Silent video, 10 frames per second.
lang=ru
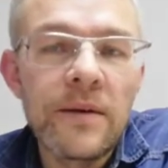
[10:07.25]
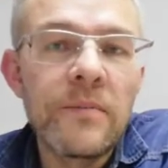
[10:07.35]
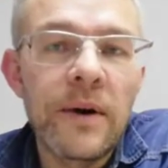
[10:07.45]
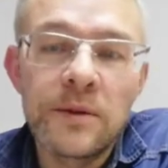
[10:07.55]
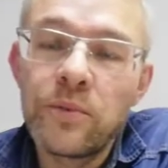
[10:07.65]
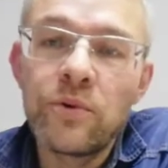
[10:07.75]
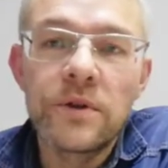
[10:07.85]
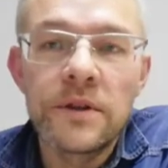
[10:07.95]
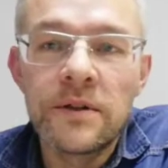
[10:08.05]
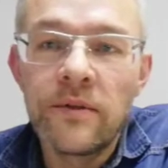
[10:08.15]

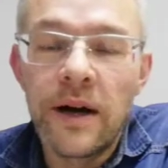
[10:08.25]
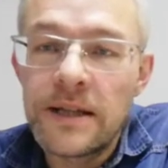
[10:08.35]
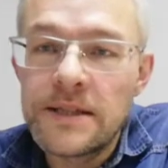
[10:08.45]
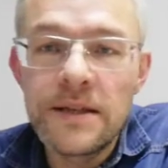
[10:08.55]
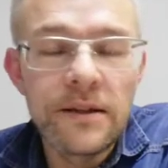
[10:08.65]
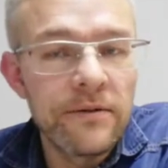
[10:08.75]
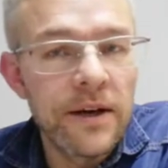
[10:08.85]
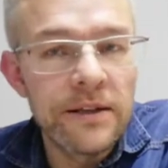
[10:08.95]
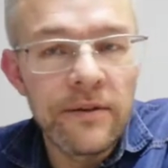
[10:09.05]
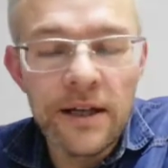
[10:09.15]
подпункт 2.1,
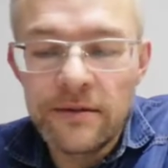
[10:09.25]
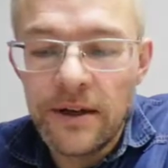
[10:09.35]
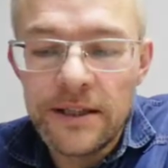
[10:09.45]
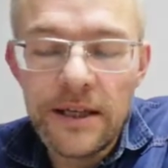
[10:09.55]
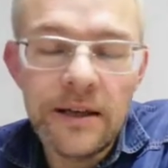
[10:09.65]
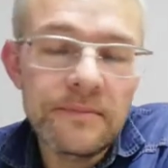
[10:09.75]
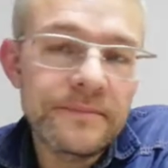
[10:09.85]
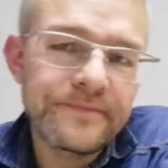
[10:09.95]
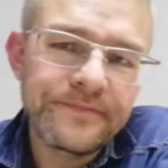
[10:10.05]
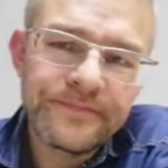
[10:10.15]
2.2, 2.3.
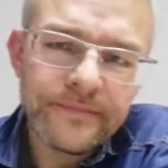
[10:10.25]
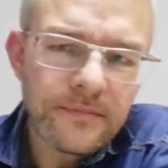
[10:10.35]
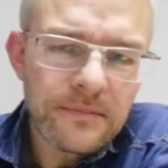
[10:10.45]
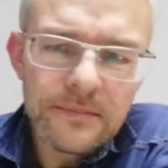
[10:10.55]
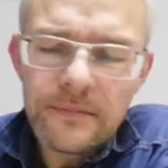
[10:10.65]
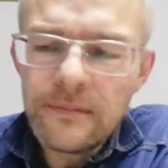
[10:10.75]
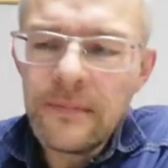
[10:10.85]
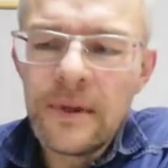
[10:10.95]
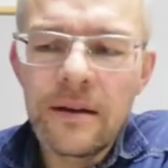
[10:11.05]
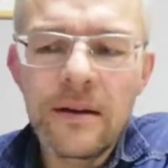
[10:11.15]

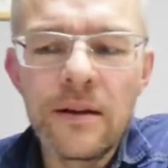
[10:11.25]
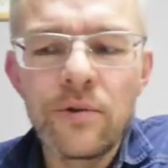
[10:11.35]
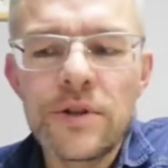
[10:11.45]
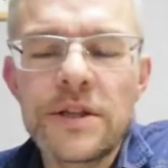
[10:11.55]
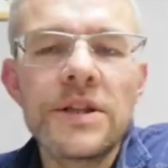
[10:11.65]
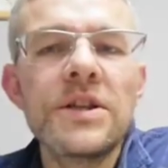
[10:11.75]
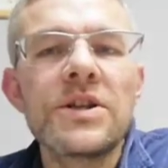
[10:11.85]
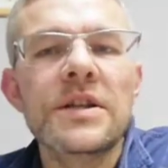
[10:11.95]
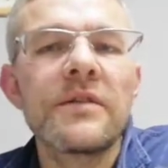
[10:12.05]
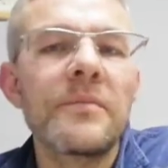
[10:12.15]
Люди
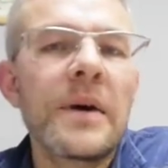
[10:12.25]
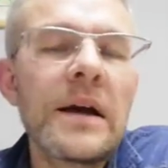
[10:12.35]
технического,